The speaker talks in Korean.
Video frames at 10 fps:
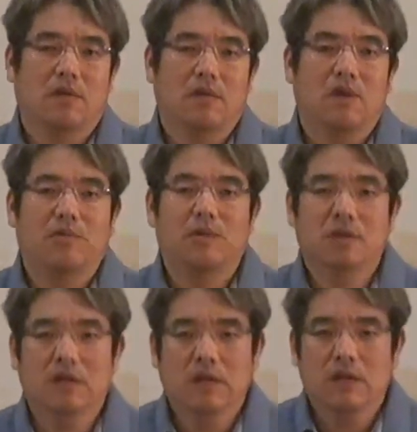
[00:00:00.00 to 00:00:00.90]

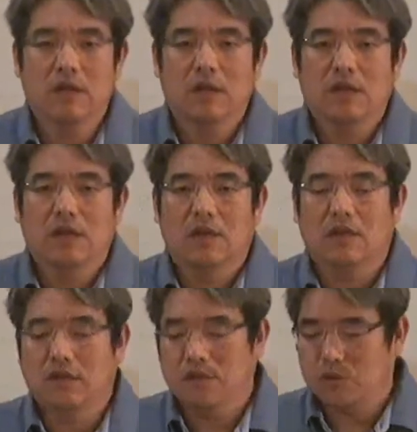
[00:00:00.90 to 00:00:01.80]
여러분
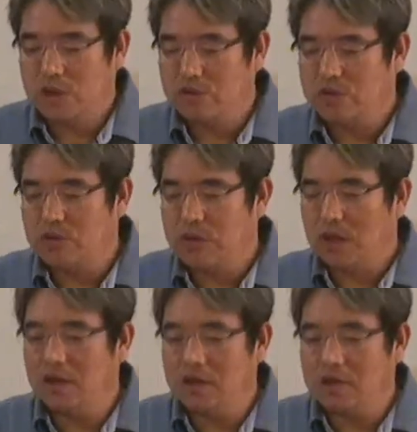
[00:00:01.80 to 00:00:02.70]
그 죄수를
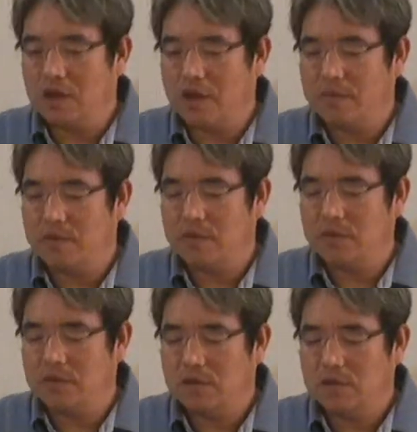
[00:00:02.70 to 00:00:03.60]
때리는
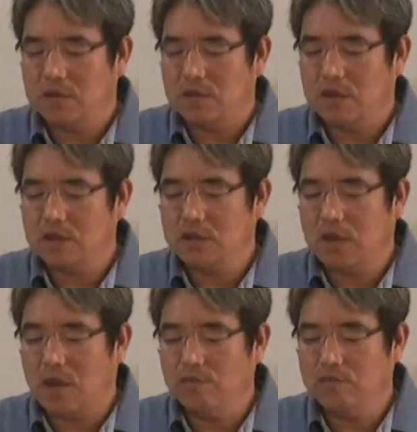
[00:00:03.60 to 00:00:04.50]
사람은 사실은
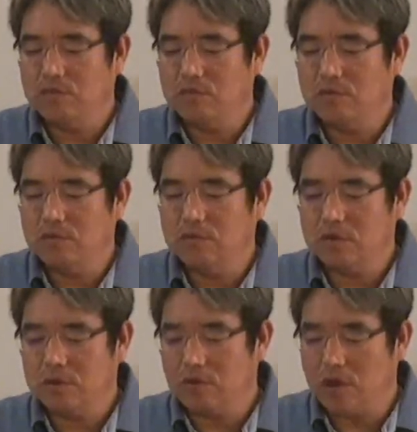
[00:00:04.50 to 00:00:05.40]
아무
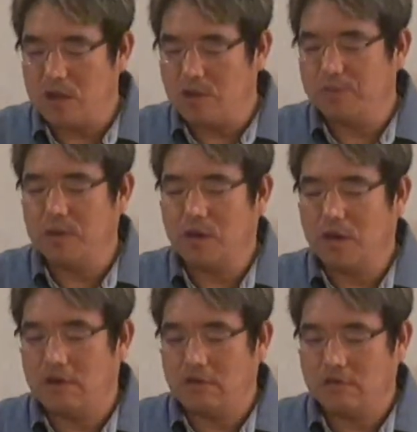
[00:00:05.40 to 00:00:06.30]
연관이
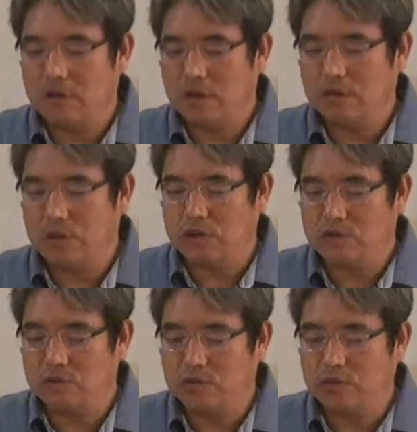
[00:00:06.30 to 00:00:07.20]
없잖아요. 그냥
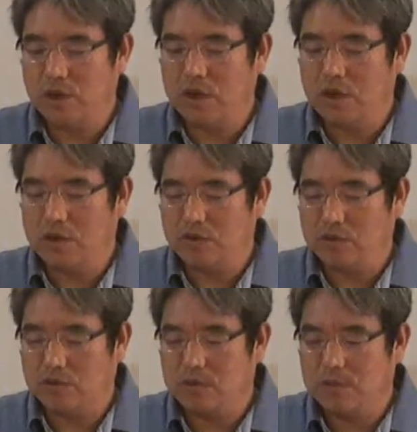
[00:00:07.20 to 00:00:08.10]
죄수
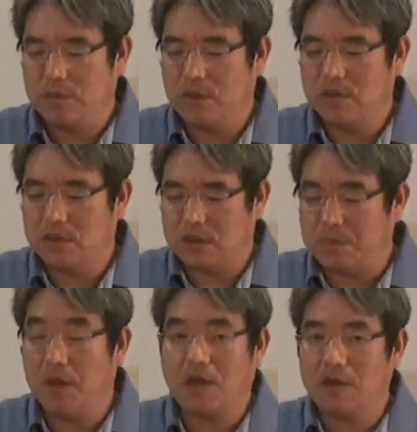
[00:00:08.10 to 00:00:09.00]
죄그 벌을
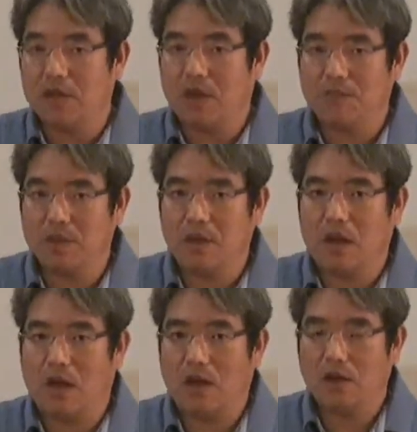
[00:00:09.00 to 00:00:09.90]
집행하는
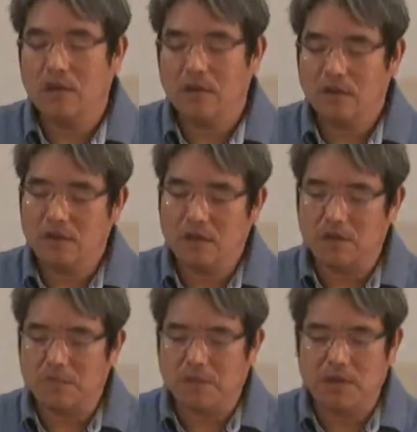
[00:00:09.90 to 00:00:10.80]
사람이니까 근데
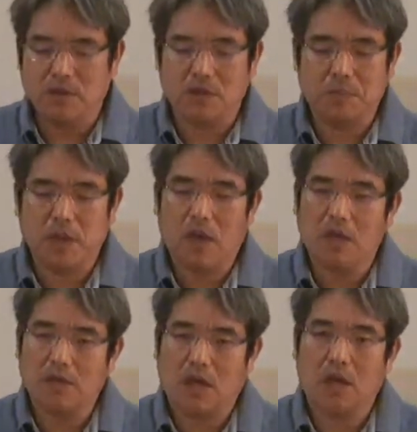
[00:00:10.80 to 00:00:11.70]
그 벌을
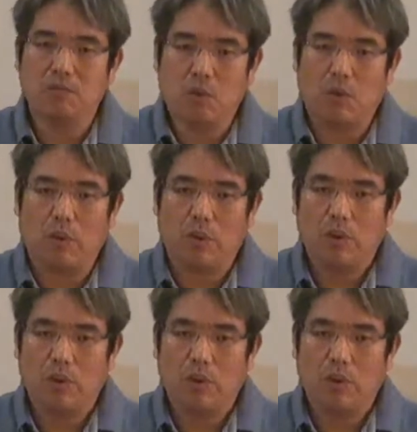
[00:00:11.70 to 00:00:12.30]
집행하는 사람도